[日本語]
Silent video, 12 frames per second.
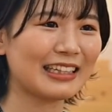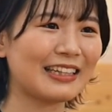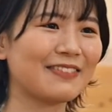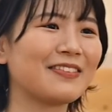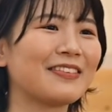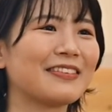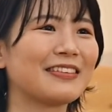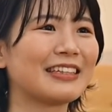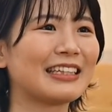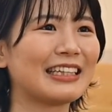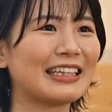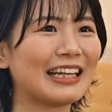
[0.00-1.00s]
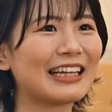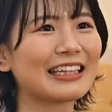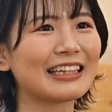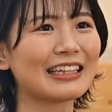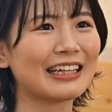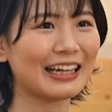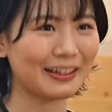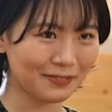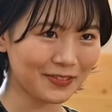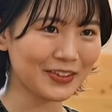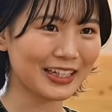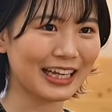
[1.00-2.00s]
でも何回
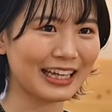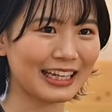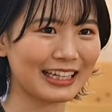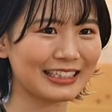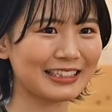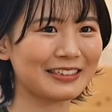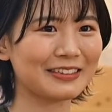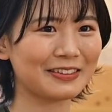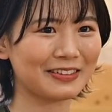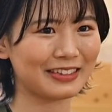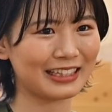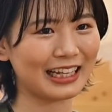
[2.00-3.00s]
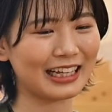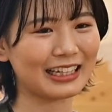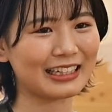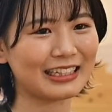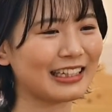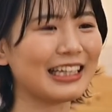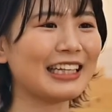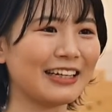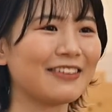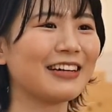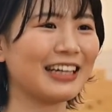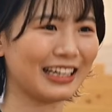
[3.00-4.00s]
も経験することで臨
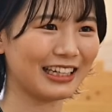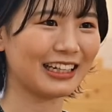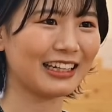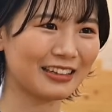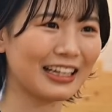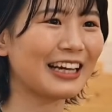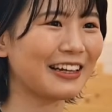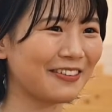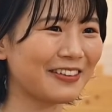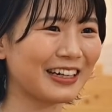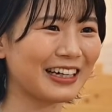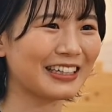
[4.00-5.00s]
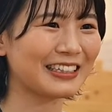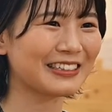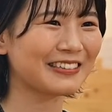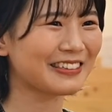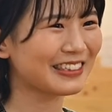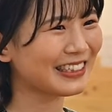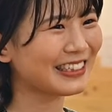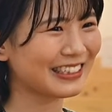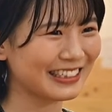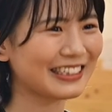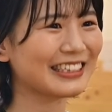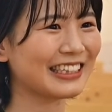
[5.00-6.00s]
機応変な対応が少し
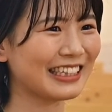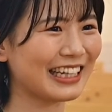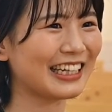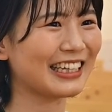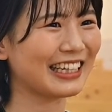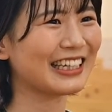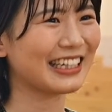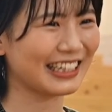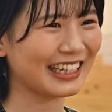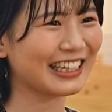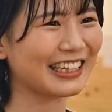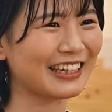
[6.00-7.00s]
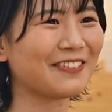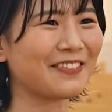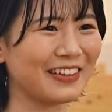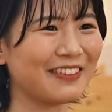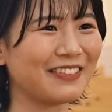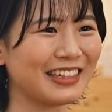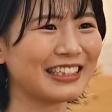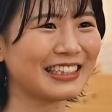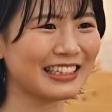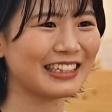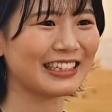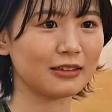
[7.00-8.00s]
ずつできてきたなって思います
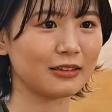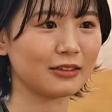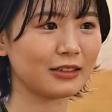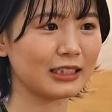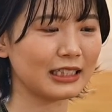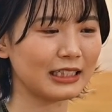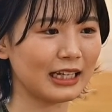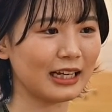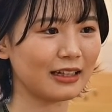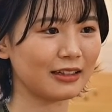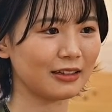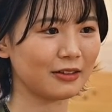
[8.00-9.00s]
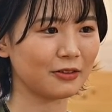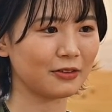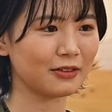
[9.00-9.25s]
その実験の